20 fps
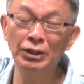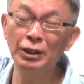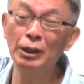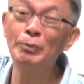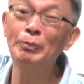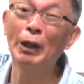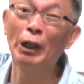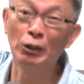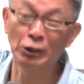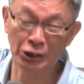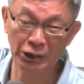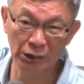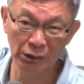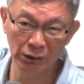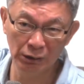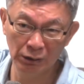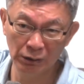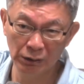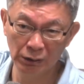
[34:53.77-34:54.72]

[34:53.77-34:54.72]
是一个表征，